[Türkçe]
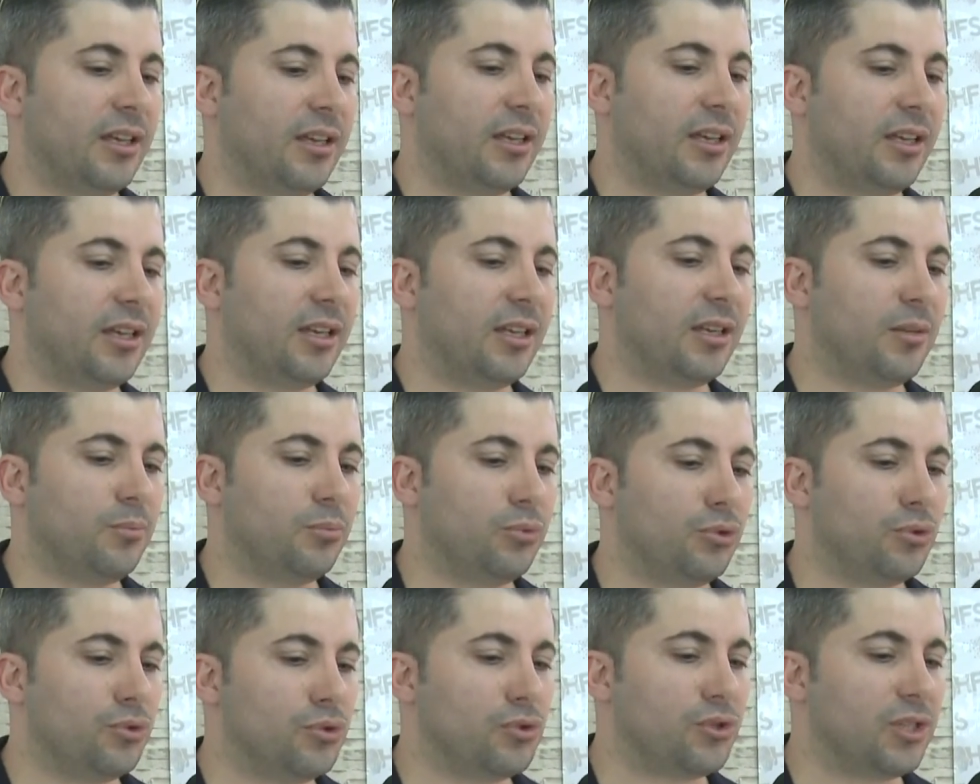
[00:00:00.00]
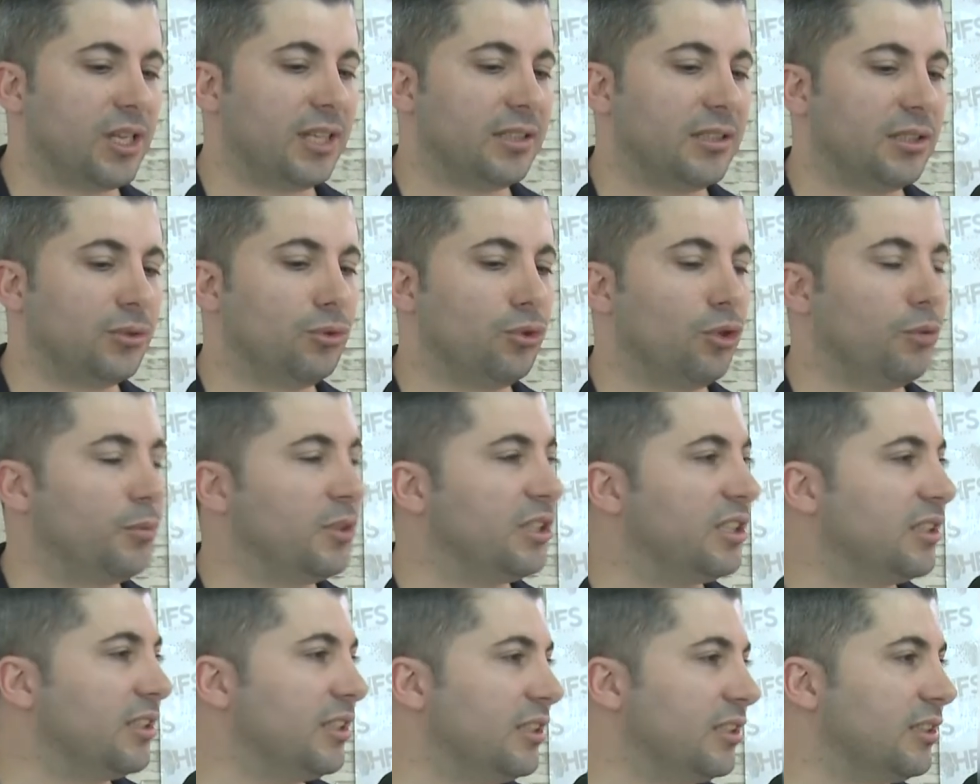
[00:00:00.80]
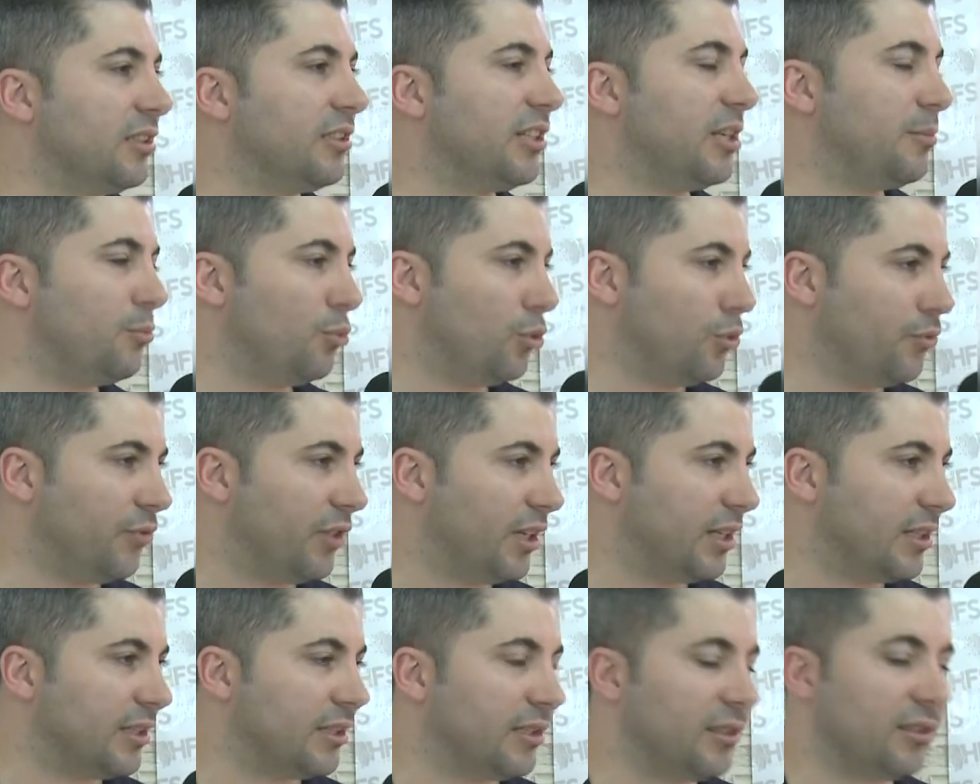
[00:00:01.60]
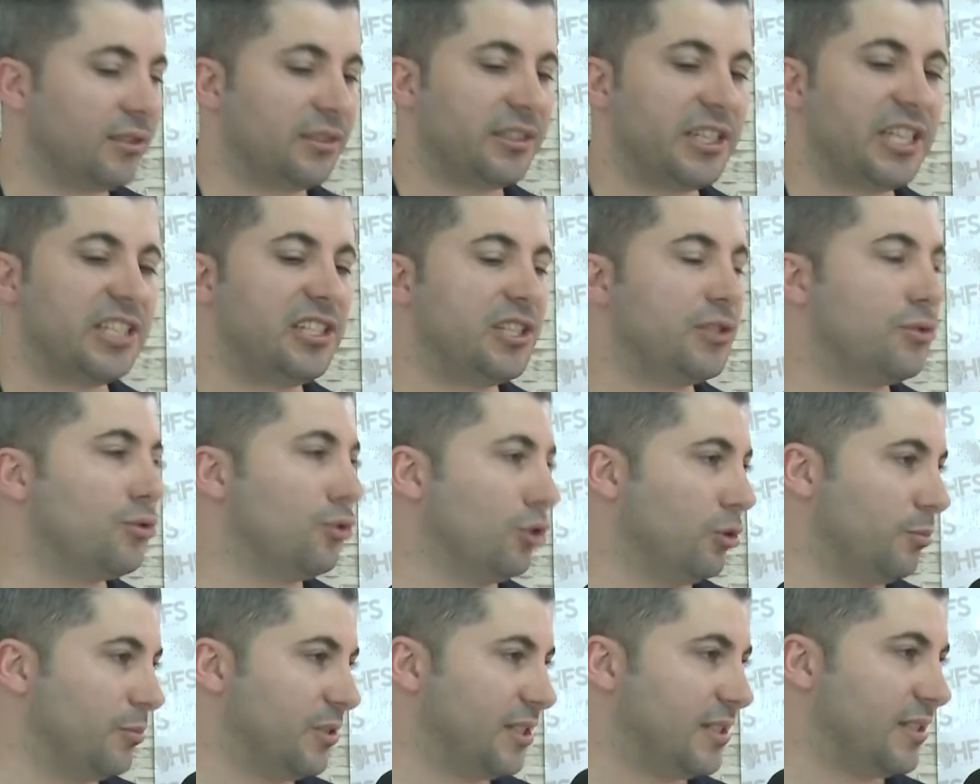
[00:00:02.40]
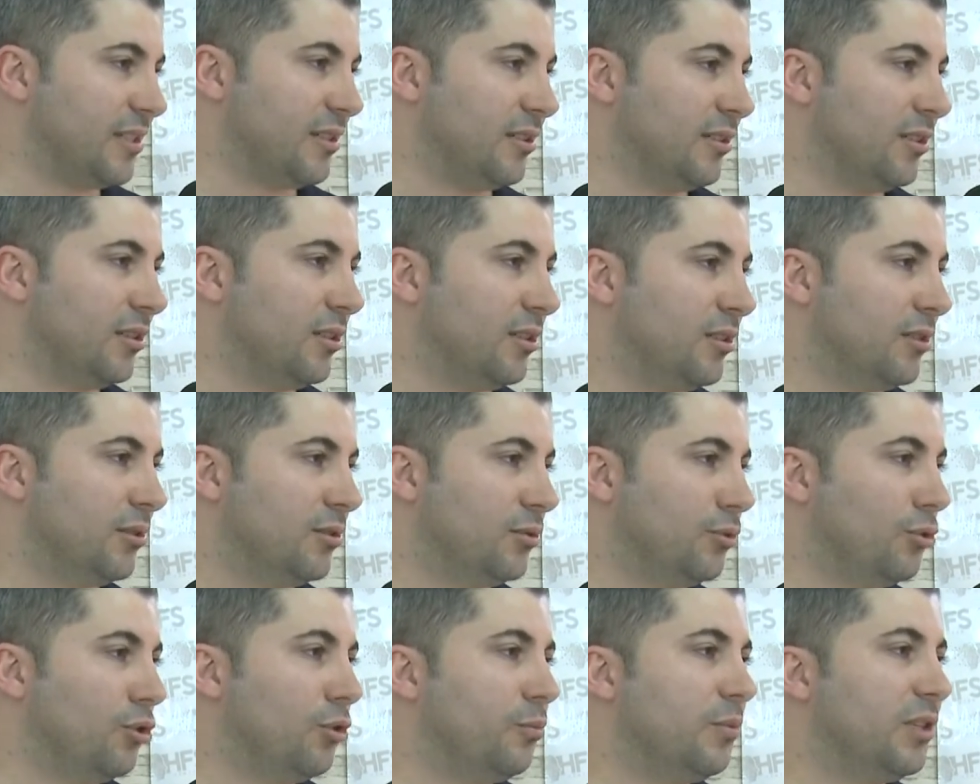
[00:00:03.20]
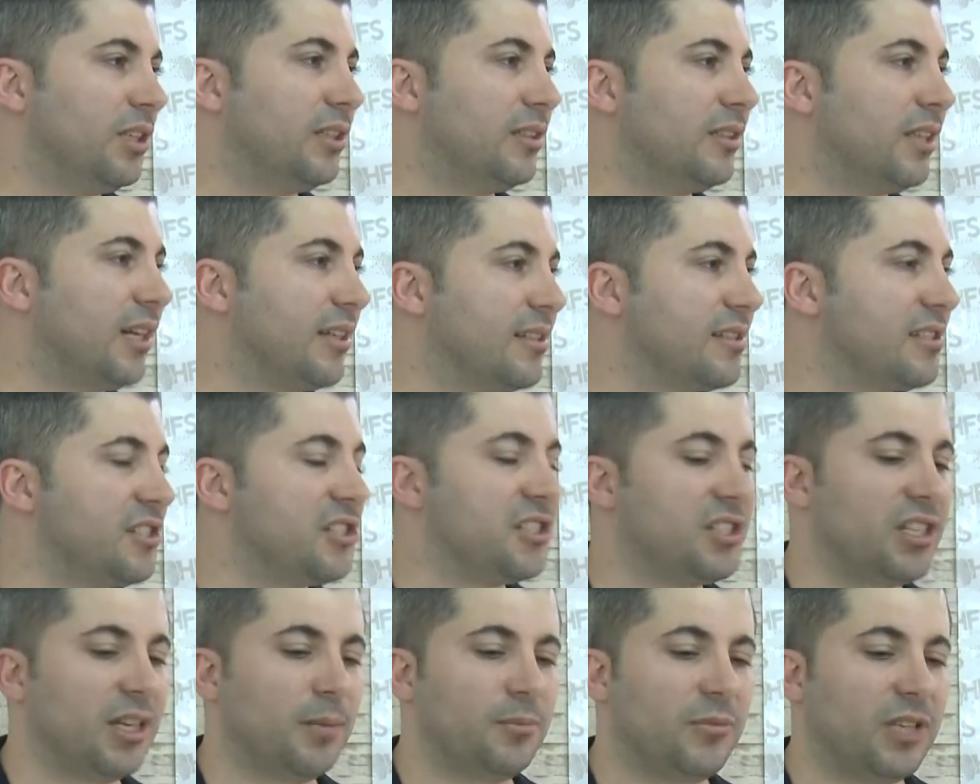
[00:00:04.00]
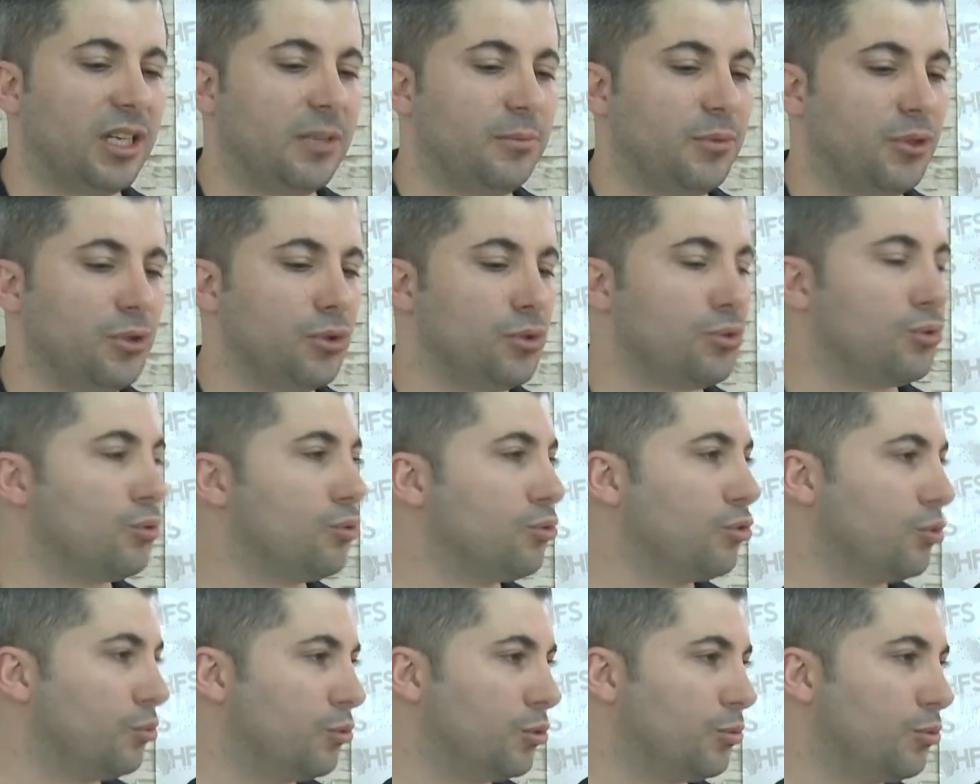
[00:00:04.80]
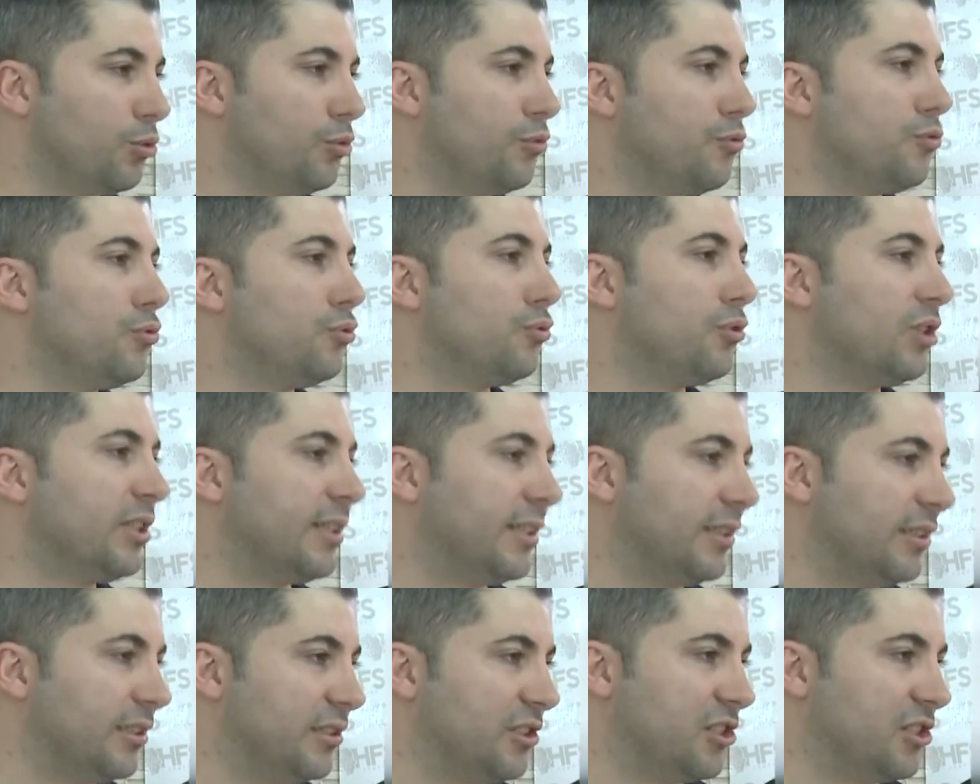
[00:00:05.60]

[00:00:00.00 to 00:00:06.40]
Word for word: E, bu yüzden de dövmeden ayrılan en büyük farkı geçici olması. Dövme tarzı işlemler biliyorsunuz ömür boyu vücutta kalan